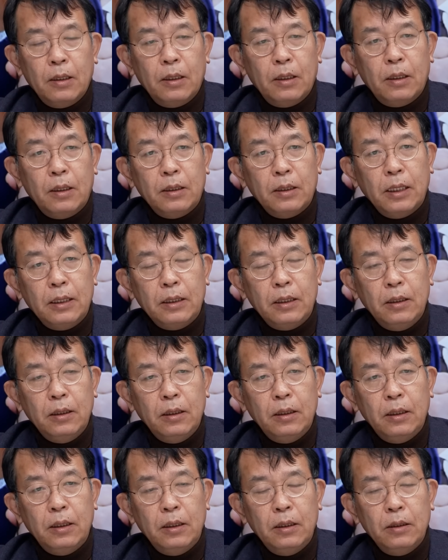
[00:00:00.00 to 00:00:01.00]
아, 근데
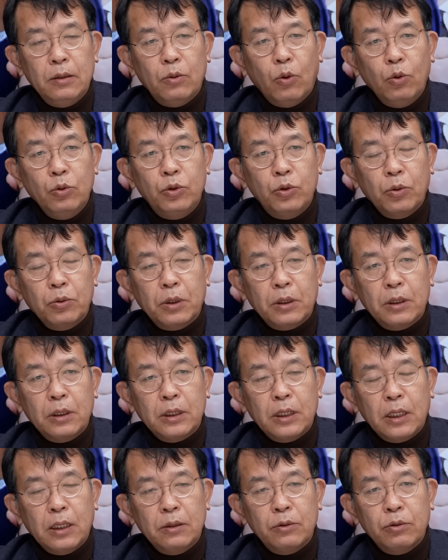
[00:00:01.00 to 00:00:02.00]
이 논조들을
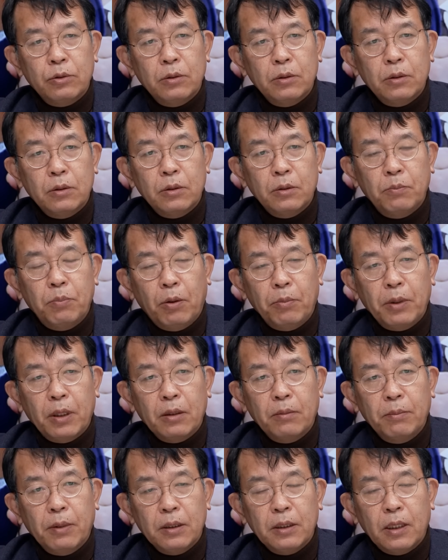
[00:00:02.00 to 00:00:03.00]
제가 쭉
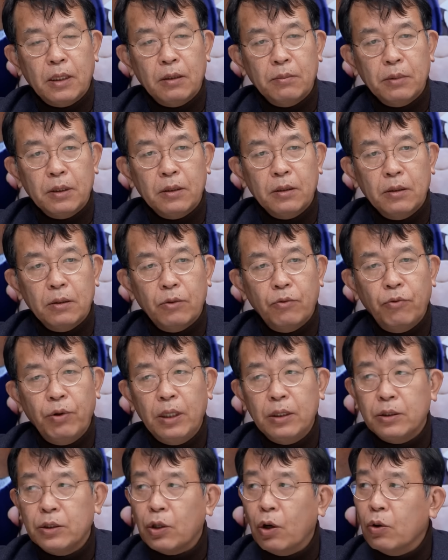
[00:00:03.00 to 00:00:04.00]
보면은 뭐냐면은
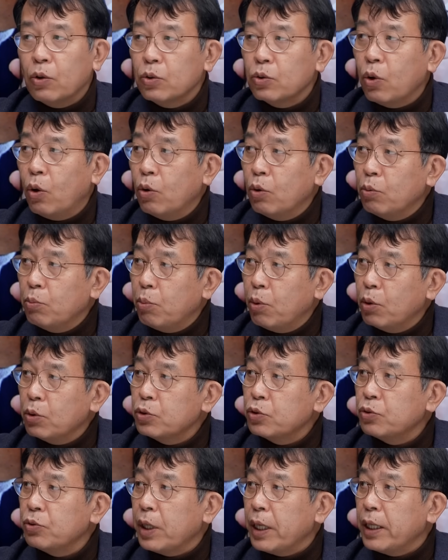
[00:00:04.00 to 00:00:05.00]
왜 정통
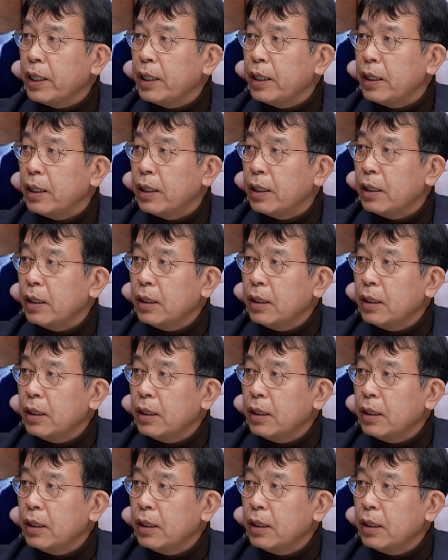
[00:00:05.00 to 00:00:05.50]
보수에